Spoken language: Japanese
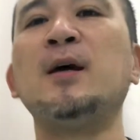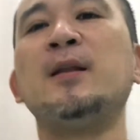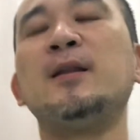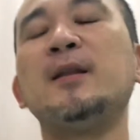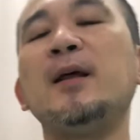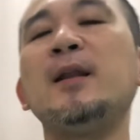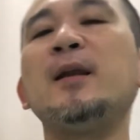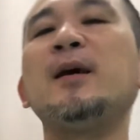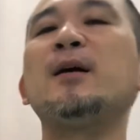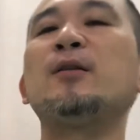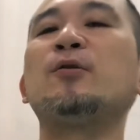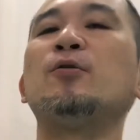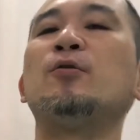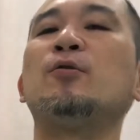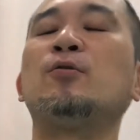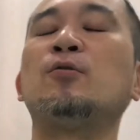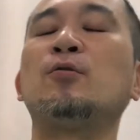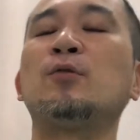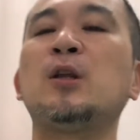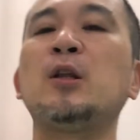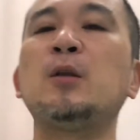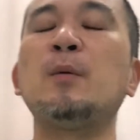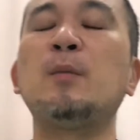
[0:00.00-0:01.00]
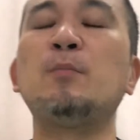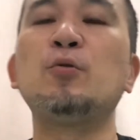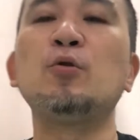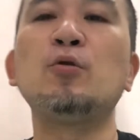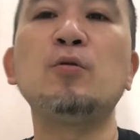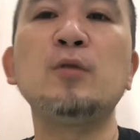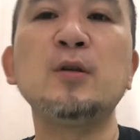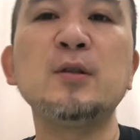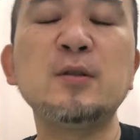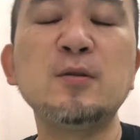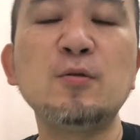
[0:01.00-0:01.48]
何かというと、例えば
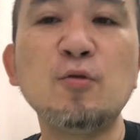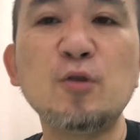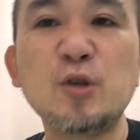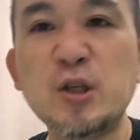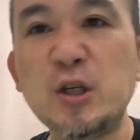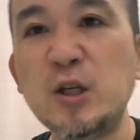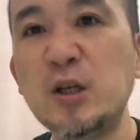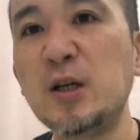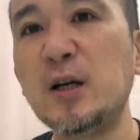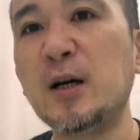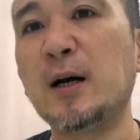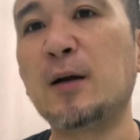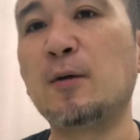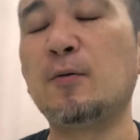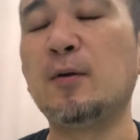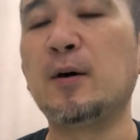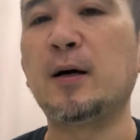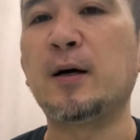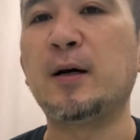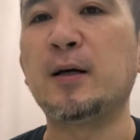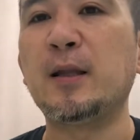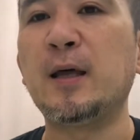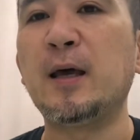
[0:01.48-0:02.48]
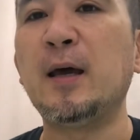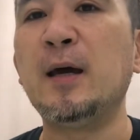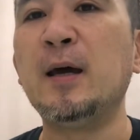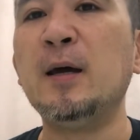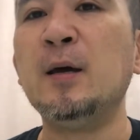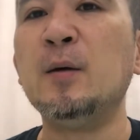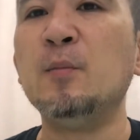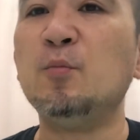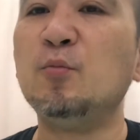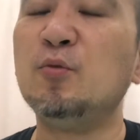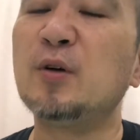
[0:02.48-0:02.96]
プロレスの進化の中で、
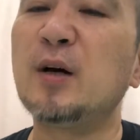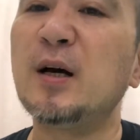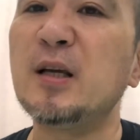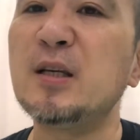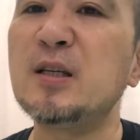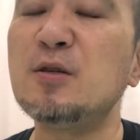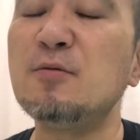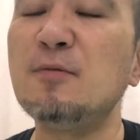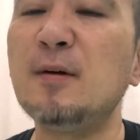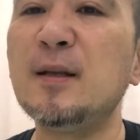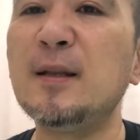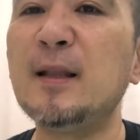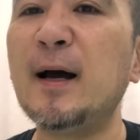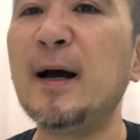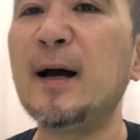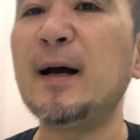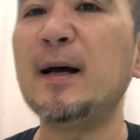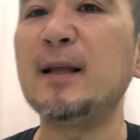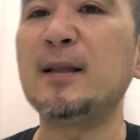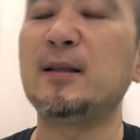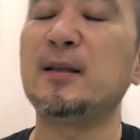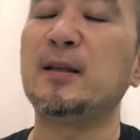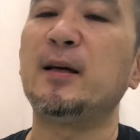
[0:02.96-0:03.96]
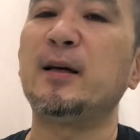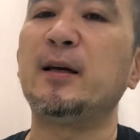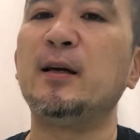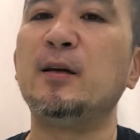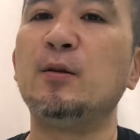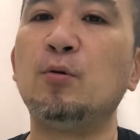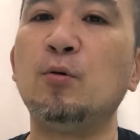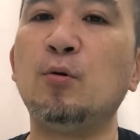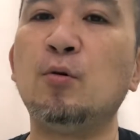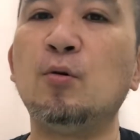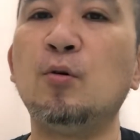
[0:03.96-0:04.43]
昔はなかったけ
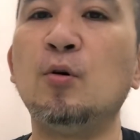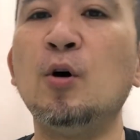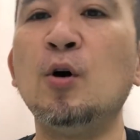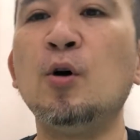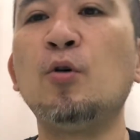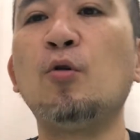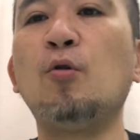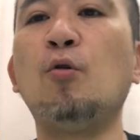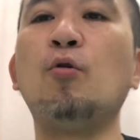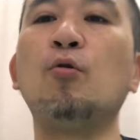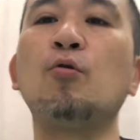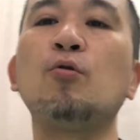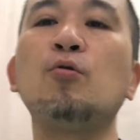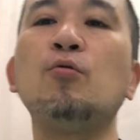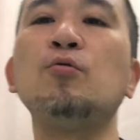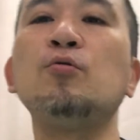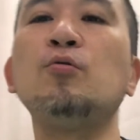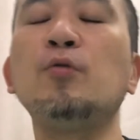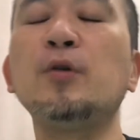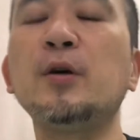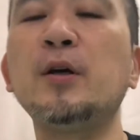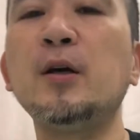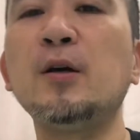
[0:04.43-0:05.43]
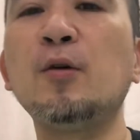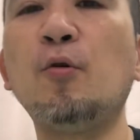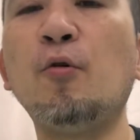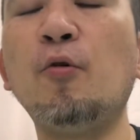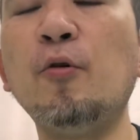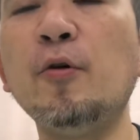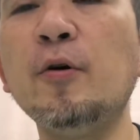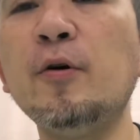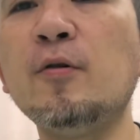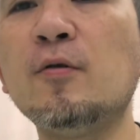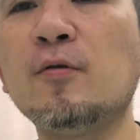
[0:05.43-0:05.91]
ど、この動き、
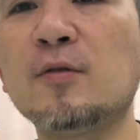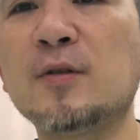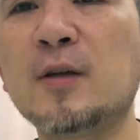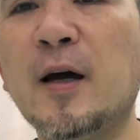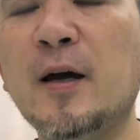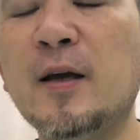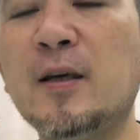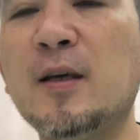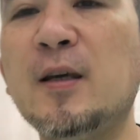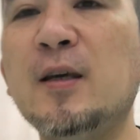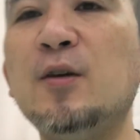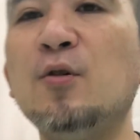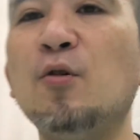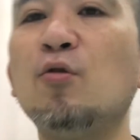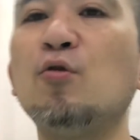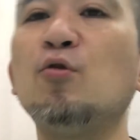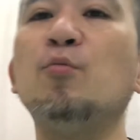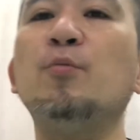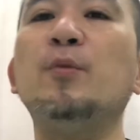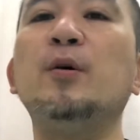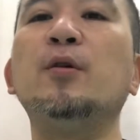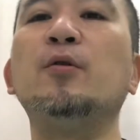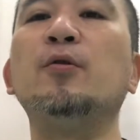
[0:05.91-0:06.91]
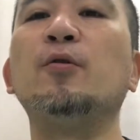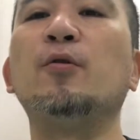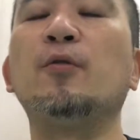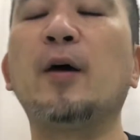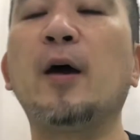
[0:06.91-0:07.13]
こういうのを最近よく見るよね。